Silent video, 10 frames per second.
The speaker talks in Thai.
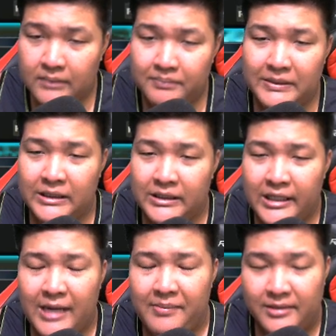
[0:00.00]
ปืนนะค
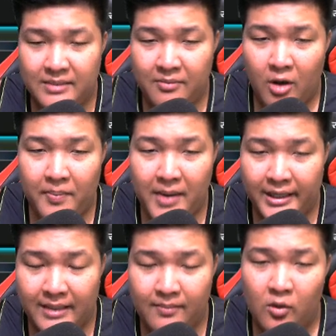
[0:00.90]
รับอย่างที่บอกไป
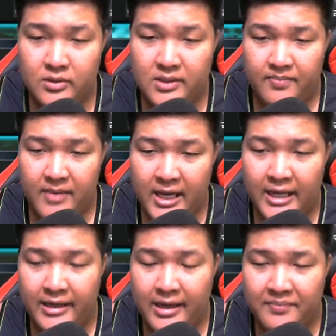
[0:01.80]
นะบวก 10A
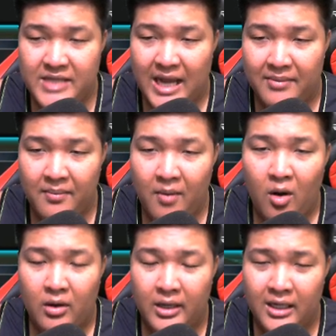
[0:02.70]
นะครับ 3กระบอก
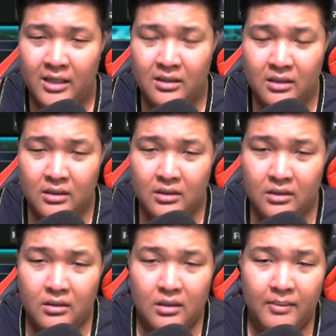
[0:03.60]
นะ
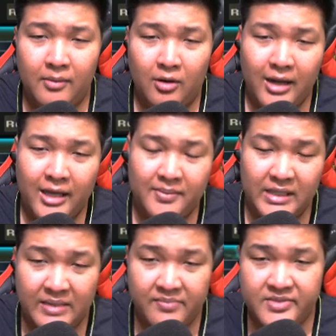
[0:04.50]
กระบอกแรกจะเป็น
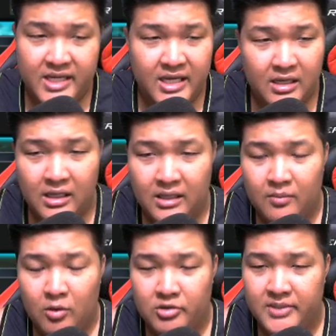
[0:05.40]
M4 เงินบ
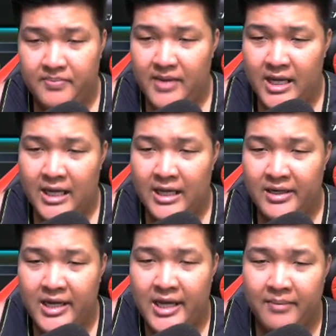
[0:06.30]
วก 10A
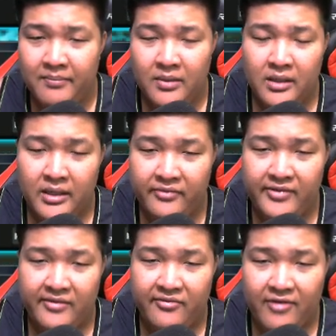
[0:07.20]
นะครับเอฟเฟ
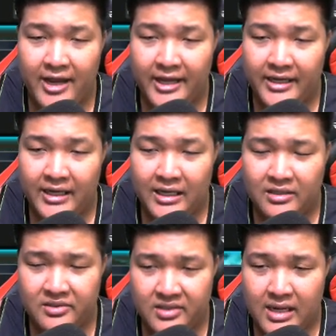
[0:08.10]
กไฟ นะฮะ
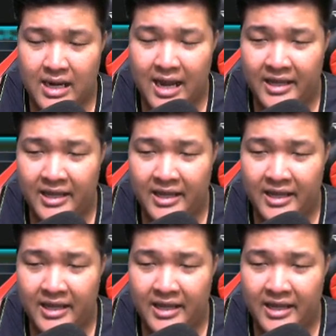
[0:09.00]
สไน